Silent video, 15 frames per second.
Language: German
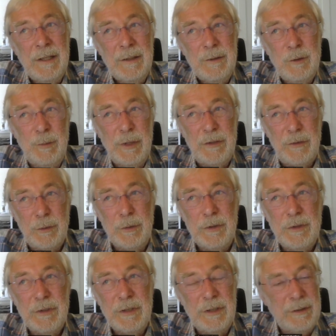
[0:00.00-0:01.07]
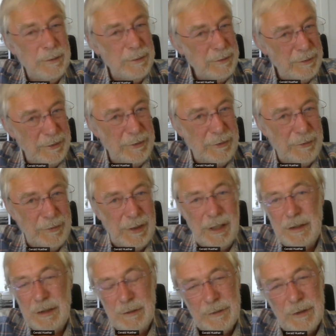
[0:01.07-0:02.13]
nochmal zurücktritt und es
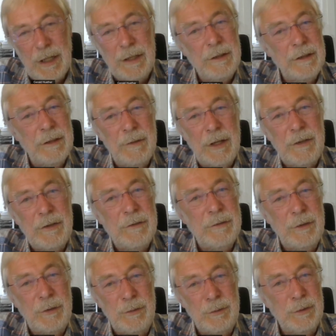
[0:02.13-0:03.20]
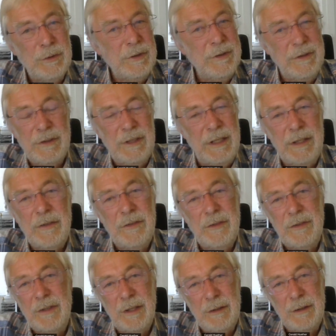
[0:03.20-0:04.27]
vielleicht auf eine andere Weise versucht, geht
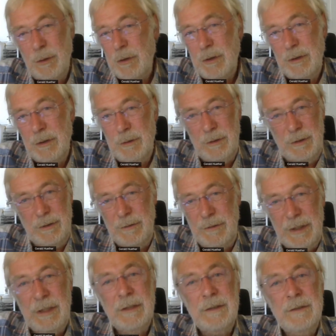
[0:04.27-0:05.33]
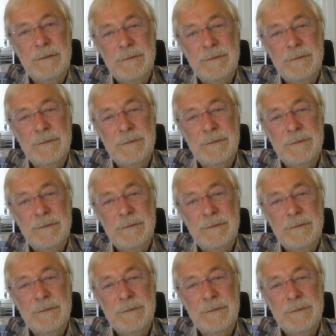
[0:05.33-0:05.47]
es dann doch irgendwie.